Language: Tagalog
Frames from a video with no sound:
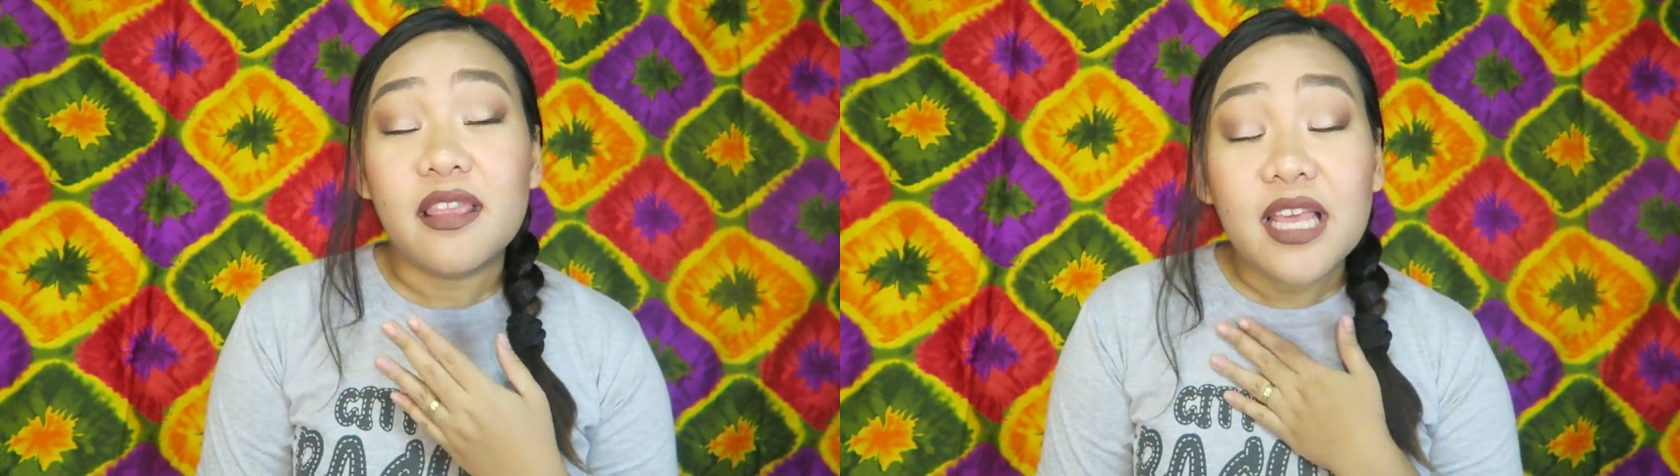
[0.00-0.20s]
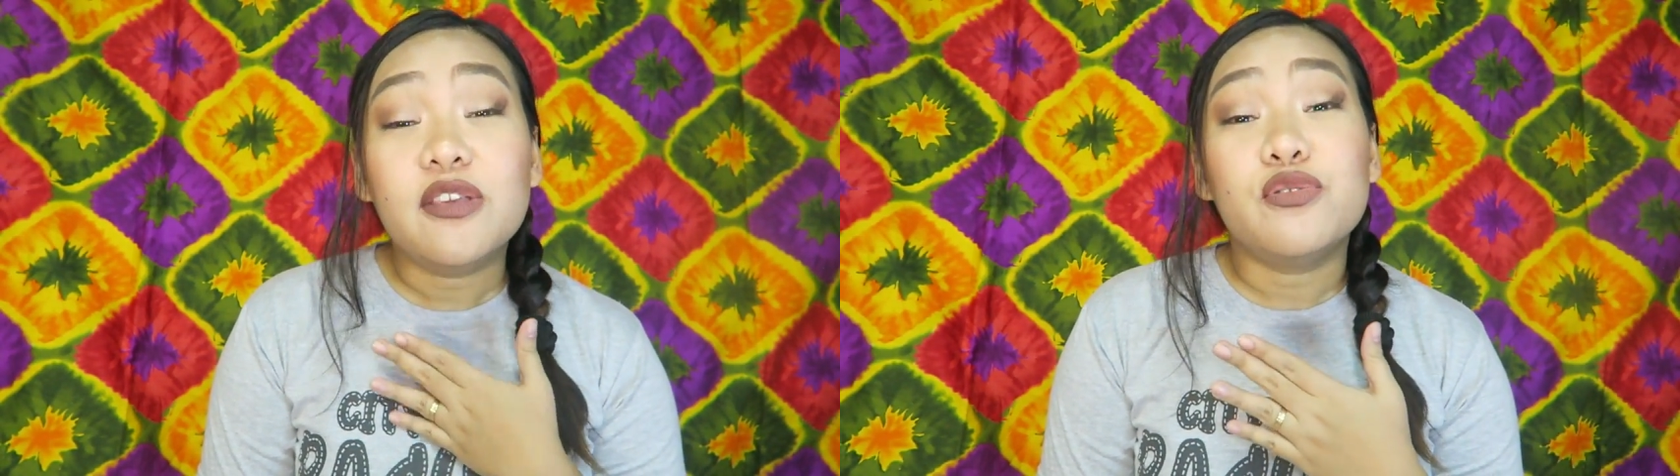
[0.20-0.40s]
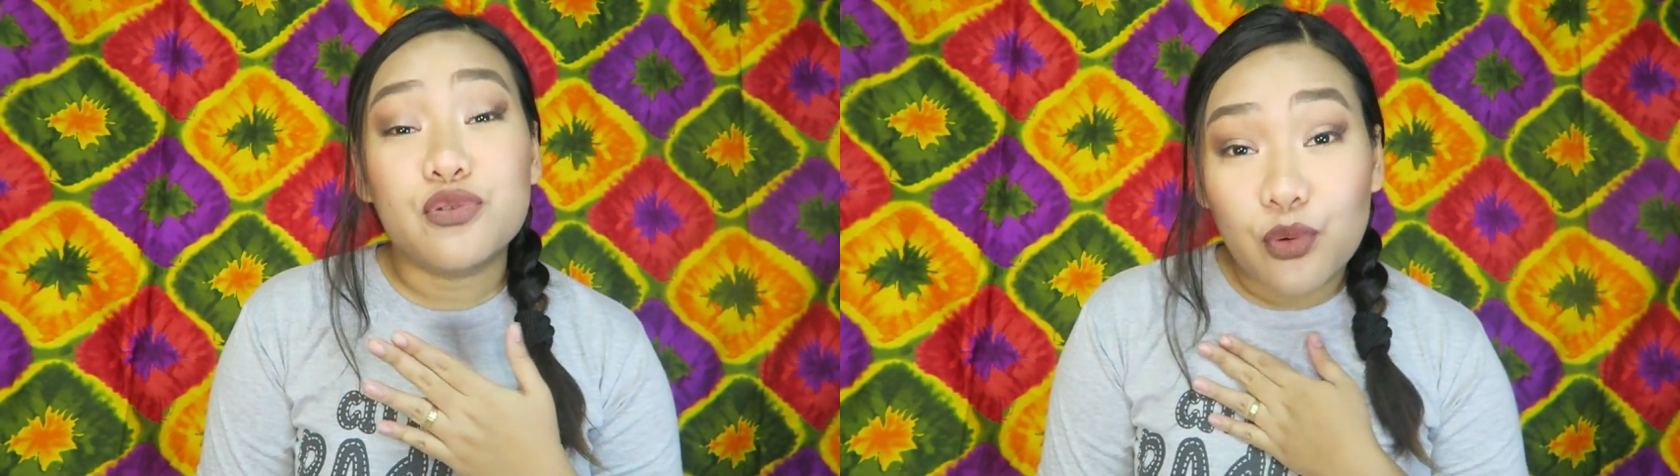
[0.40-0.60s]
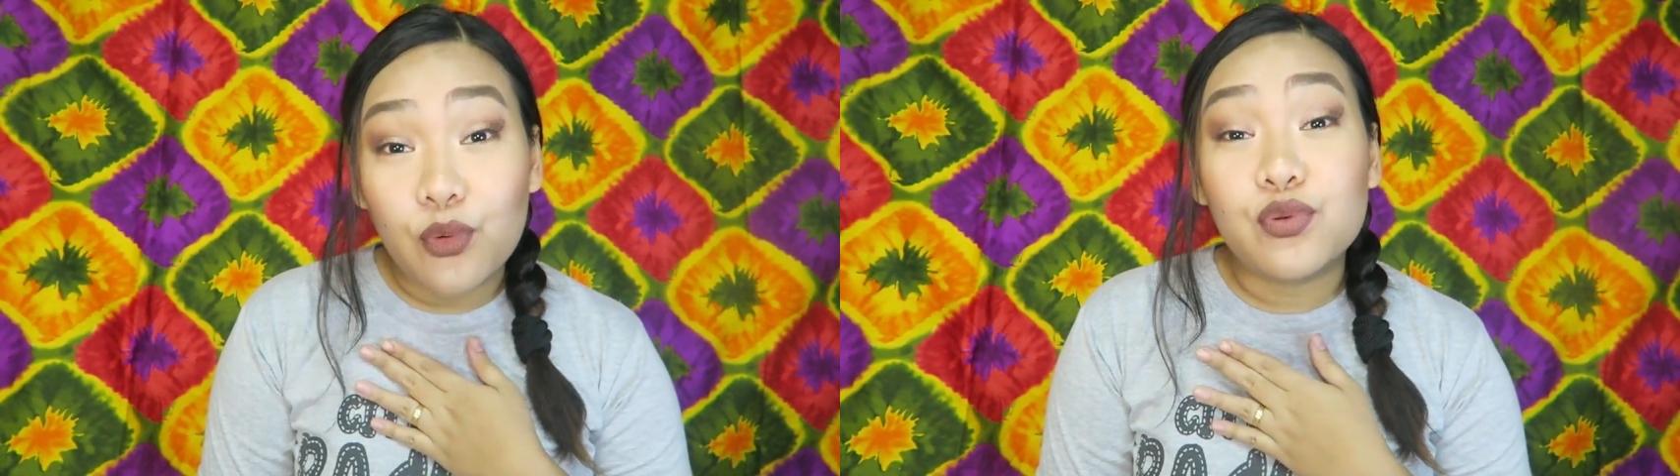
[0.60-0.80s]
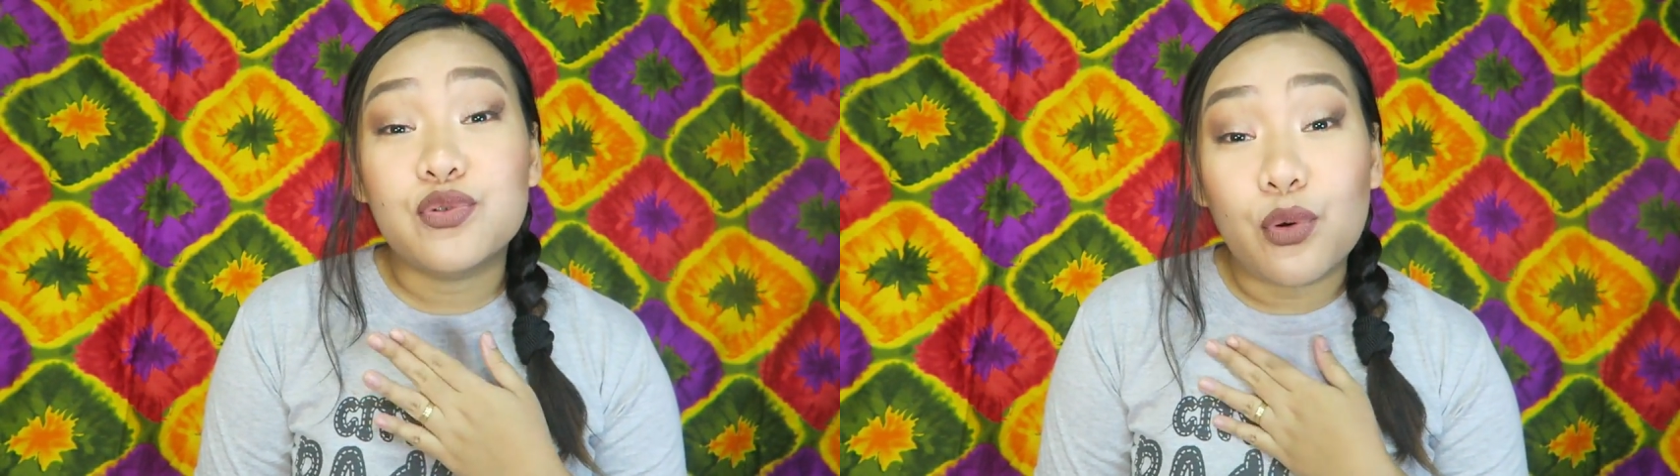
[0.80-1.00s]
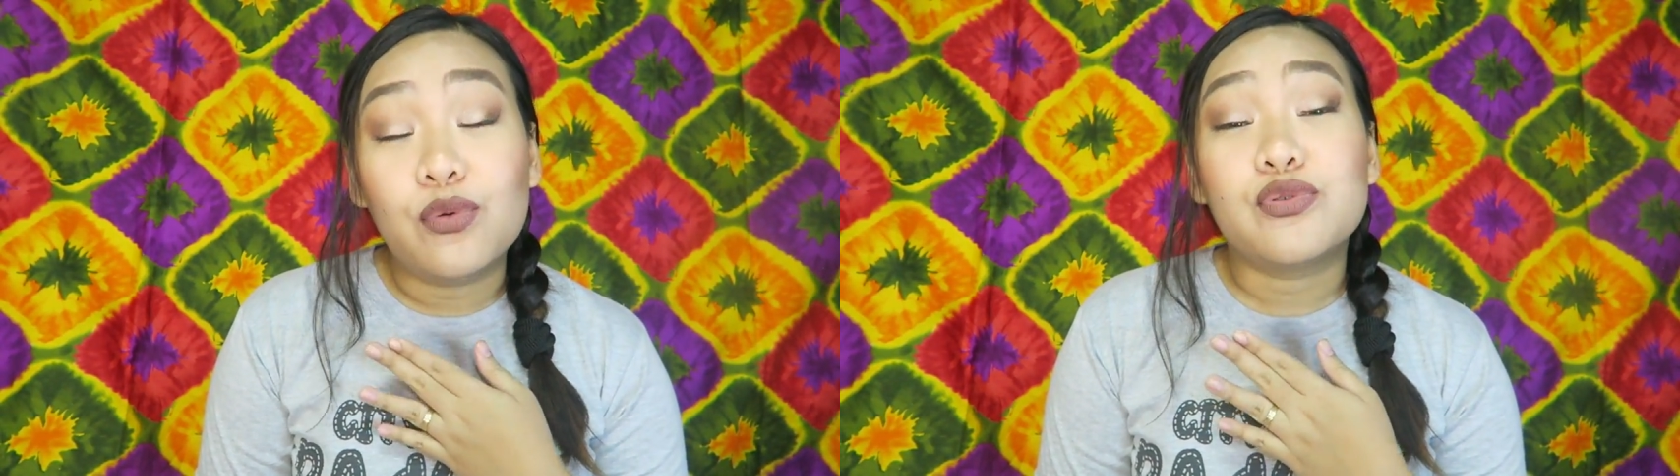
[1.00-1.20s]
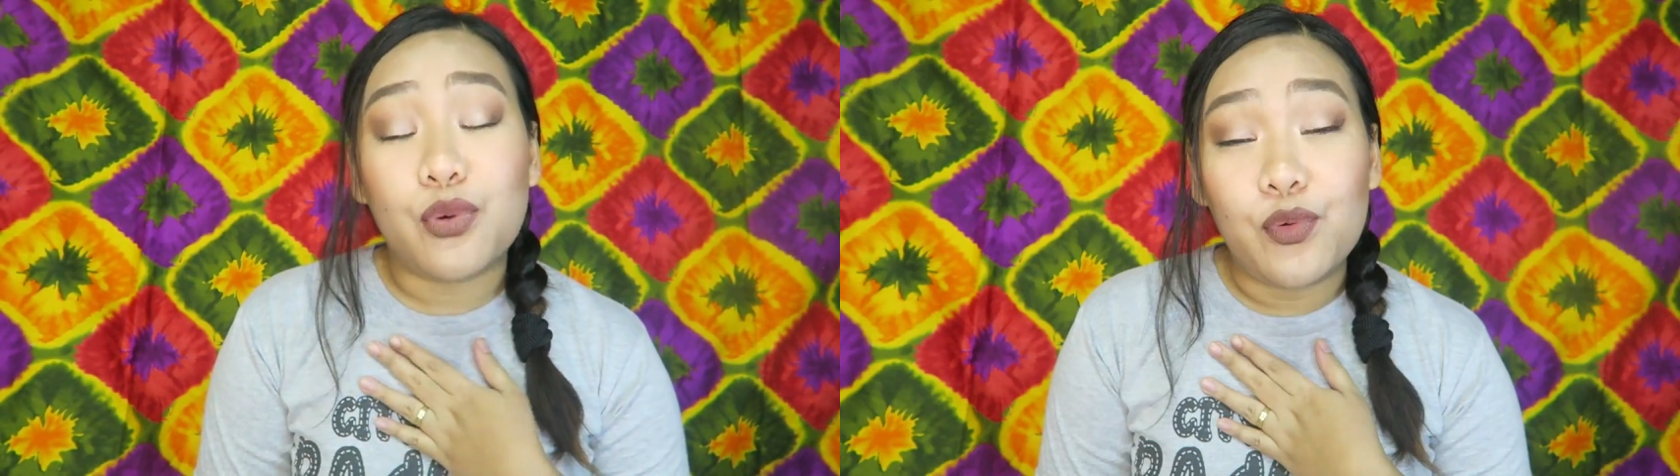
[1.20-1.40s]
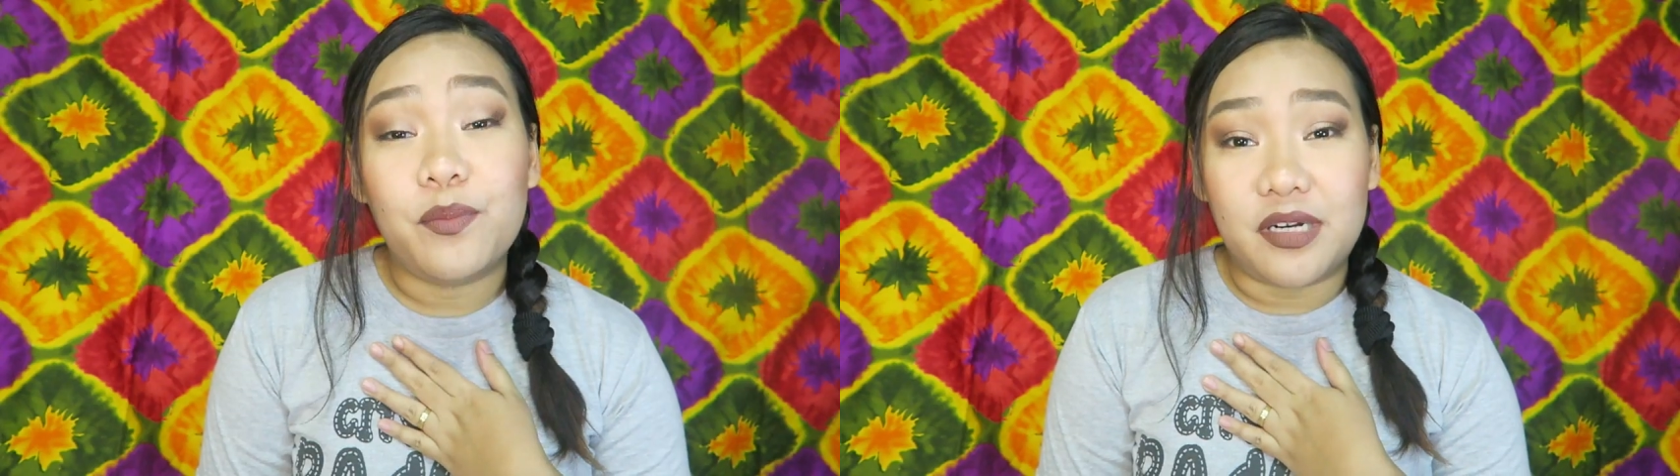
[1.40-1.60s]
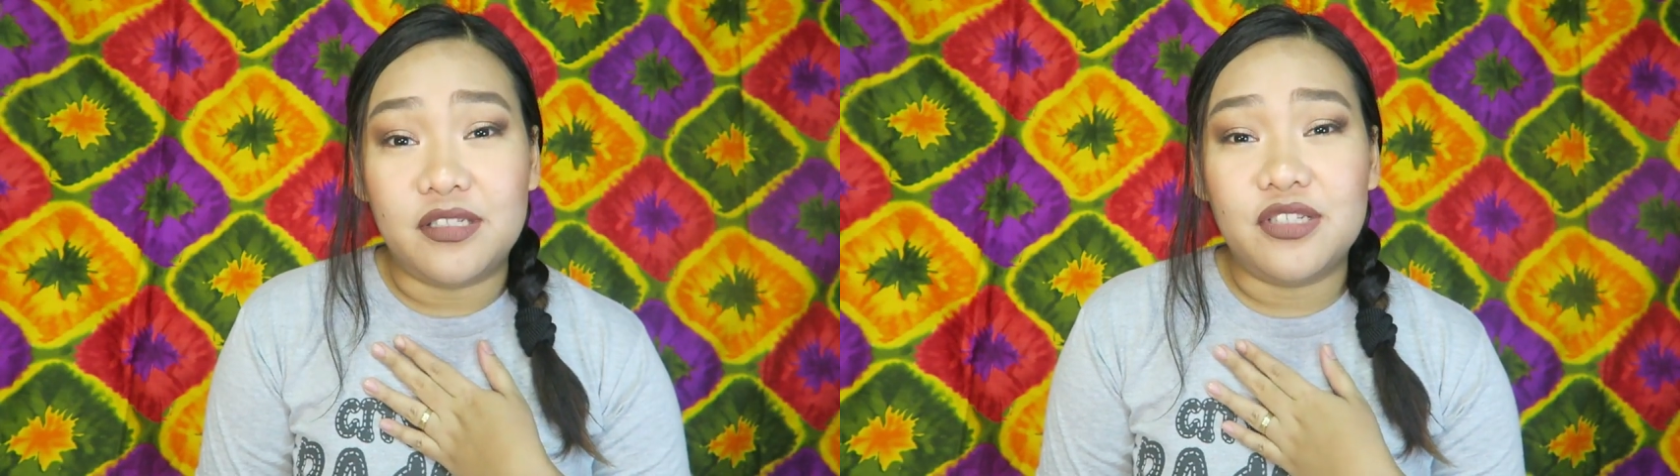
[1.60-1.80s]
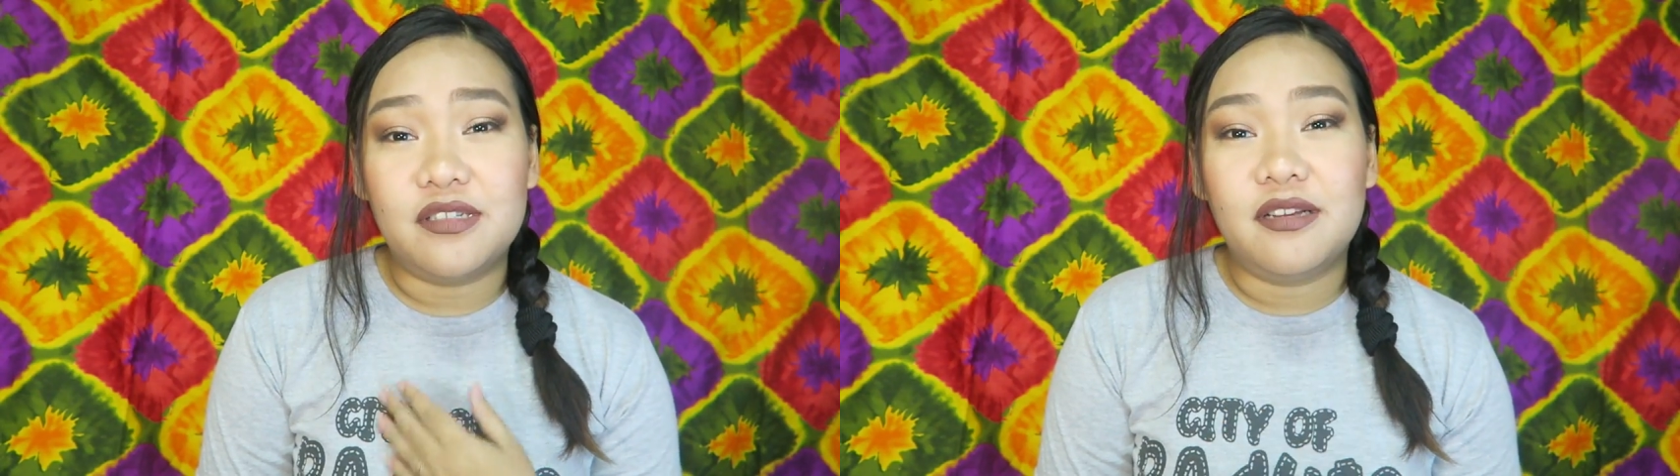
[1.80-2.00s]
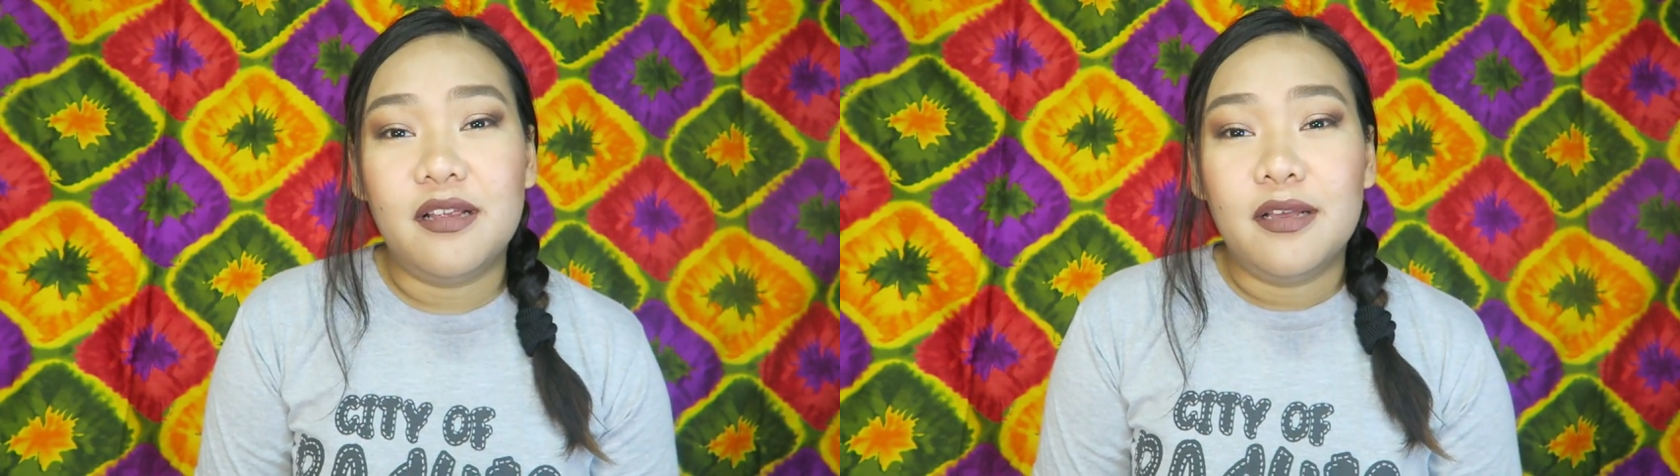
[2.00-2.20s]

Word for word: thank you so, so, so much.